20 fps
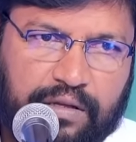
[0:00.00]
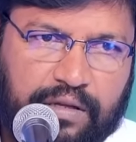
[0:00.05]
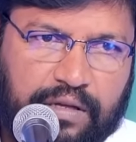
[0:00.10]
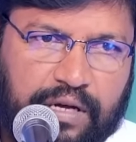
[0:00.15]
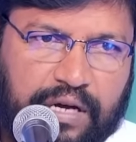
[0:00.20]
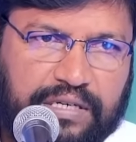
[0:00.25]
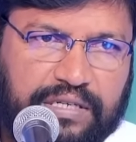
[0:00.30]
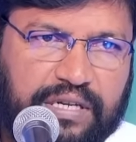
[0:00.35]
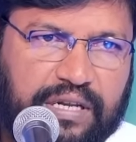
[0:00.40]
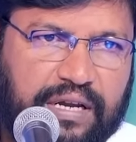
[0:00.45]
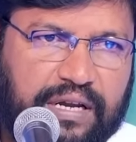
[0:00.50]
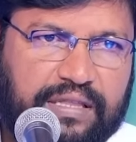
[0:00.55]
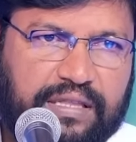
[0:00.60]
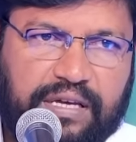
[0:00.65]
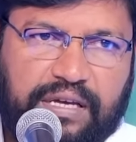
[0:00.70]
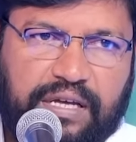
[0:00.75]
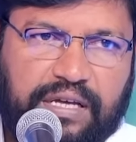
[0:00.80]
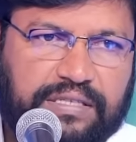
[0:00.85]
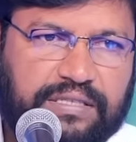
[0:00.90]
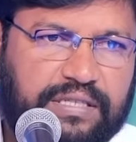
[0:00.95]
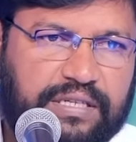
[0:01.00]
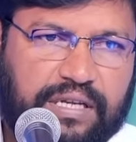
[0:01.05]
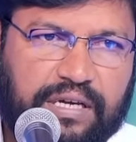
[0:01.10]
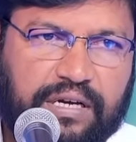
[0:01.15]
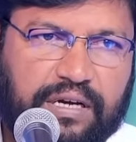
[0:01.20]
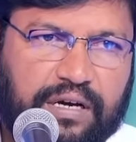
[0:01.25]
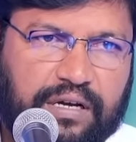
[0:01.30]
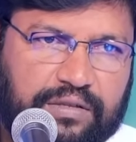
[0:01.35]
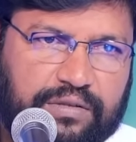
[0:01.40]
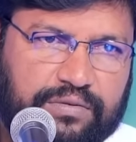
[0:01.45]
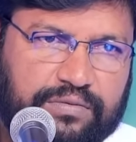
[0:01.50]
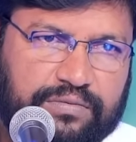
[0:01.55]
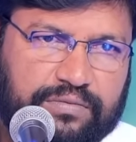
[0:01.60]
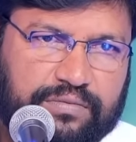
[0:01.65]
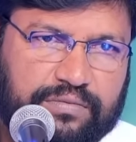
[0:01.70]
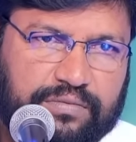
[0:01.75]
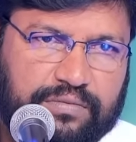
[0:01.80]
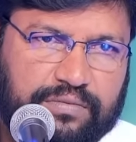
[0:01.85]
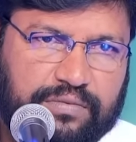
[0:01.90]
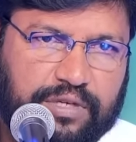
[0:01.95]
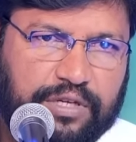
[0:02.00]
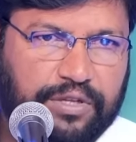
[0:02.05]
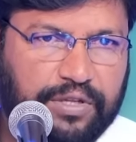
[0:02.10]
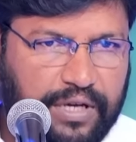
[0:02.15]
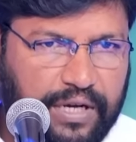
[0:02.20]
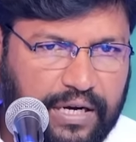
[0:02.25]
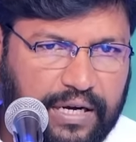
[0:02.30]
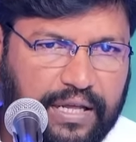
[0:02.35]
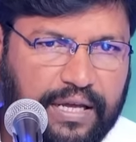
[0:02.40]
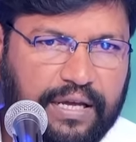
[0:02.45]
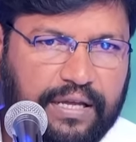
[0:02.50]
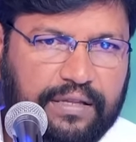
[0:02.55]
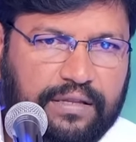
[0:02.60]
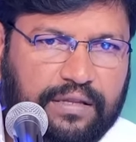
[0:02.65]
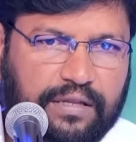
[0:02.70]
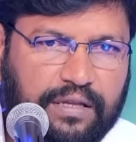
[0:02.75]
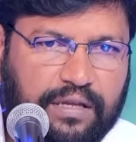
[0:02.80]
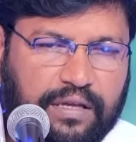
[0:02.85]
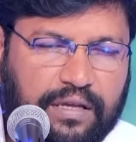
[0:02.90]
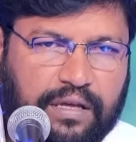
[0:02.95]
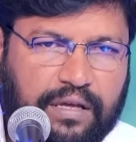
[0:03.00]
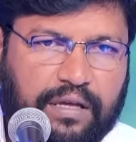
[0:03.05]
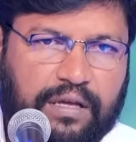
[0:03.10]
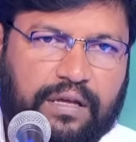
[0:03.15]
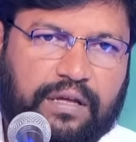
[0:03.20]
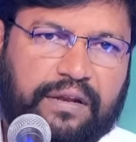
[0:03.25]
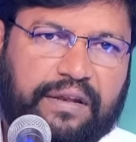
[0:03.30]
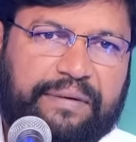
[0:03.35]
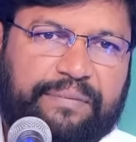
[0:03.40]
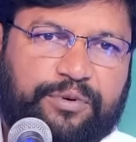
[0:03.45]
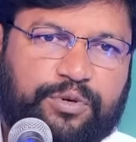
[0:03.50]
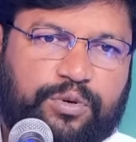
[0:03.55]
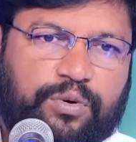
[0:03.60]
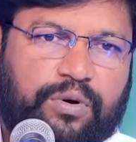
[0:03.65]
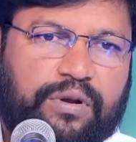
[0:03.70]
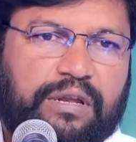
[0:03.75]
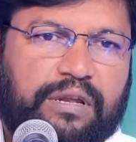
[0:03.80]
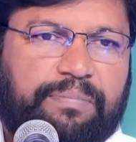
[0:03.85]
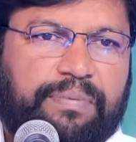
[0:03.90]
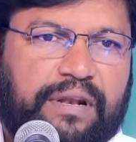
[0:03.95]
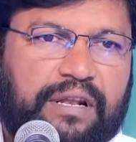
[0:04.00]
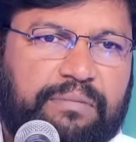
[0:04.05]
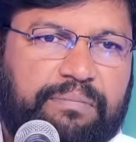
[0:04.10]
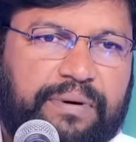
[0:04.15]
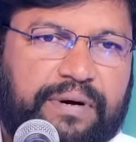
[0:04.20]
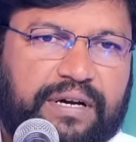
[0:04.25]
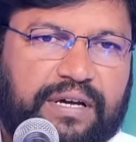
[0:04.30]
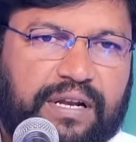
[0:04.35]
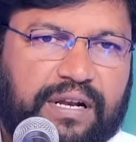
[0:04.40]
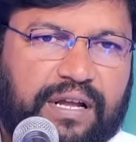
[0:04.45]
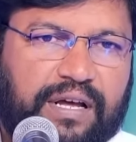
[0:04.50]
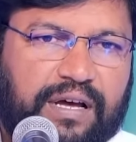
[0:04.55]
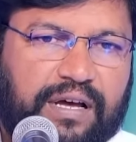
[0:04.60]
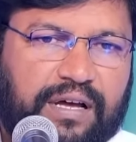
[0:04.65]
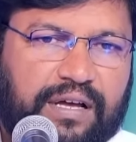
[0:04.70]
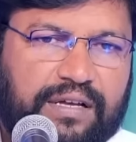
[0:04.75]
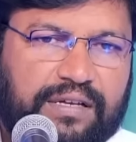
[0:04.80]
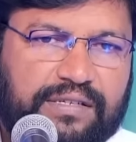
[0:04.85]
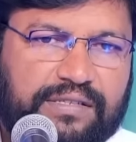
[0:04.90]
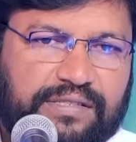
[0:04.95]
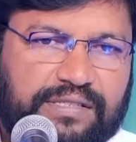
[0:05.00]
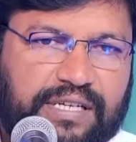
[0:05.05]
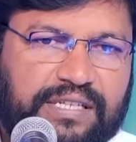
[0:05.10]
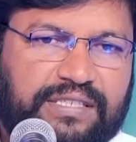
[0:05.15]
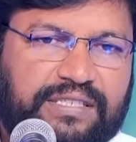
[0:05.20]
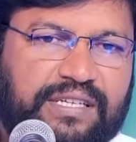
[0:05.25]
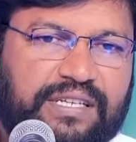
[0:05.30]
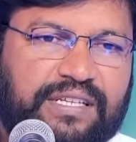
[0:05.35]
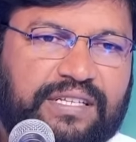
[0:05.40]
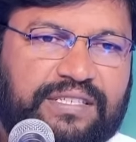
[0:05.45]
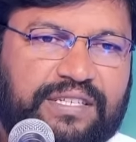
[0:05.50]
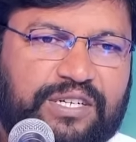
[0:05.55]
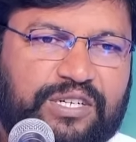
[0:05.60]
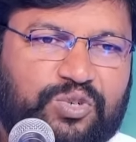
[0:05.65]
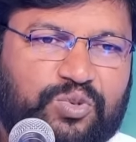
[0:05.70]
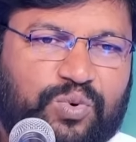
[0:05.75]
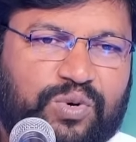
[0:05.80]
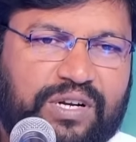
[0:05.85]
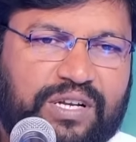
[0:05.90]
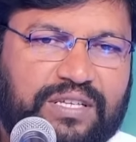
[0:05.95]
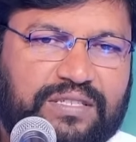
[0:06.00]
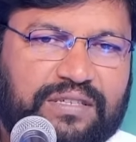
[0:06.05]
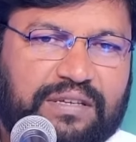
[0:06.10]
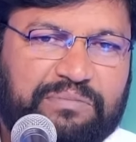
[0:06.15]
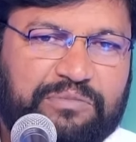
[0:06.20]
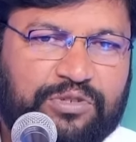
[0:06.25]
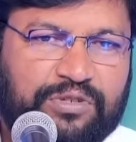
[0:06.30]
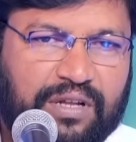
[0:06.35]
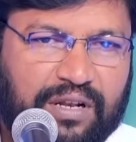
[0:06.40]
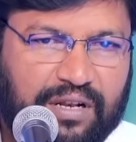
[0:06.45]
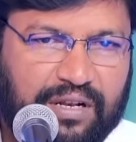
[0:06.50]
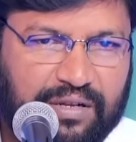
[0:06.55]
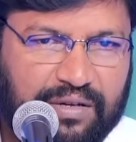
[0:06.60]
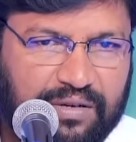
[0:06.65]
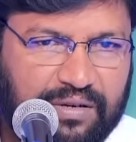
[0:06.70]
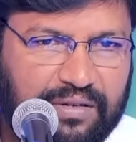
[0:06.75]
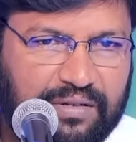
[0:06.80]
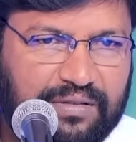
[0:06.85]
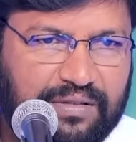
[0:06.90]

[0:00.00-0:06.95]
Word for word: అక్షరార్థంగా స్త్రీ కాదు ఎందుకంటే రేపు గొర్రెపిల్ల పక్కన సంచరించేటువంటి సమూహంలో